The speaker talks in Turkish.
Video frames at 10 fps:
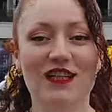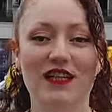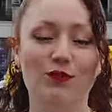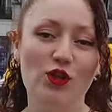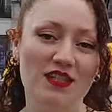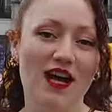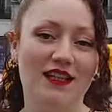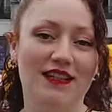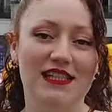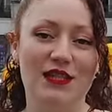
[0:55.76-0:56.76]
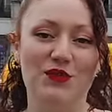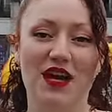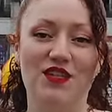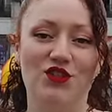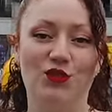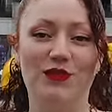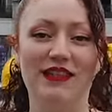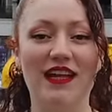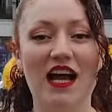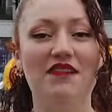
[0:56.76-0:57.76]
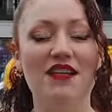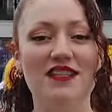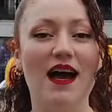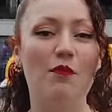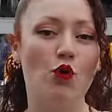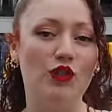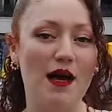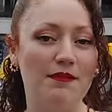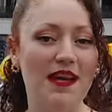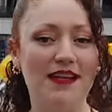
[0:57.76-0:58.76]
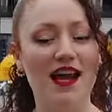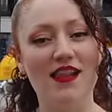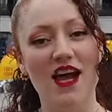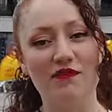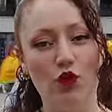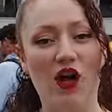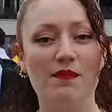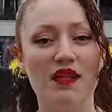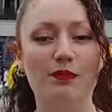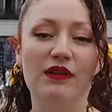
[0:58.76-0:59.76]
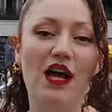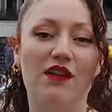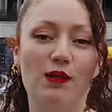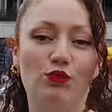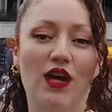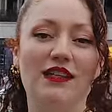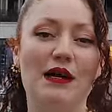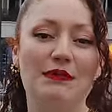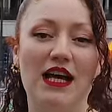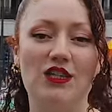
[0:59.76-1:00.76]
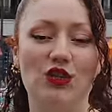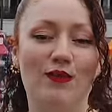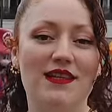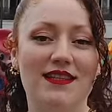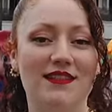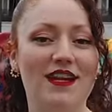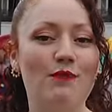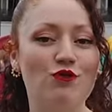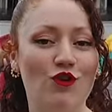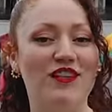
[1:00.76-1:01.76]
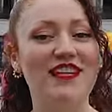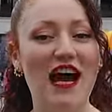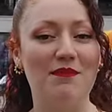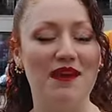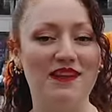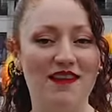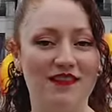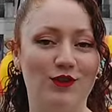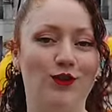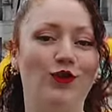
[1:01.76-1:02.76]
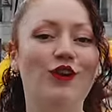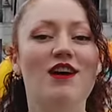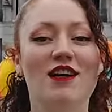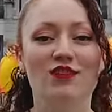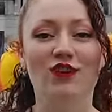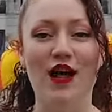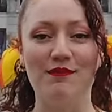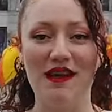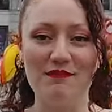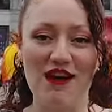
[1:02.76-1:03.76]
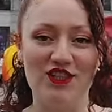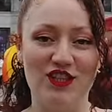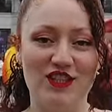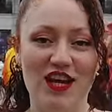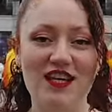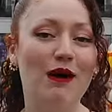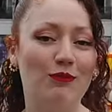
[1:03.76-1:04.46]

Ee, burası hakkında size birazcık bilgiler vereceğim. Önemli heykeller ve önemli yapılar var. Bunlardan birazcık bahsedeceğim. Sonra diğer meydanlara doğru yol almaya başlayacağım.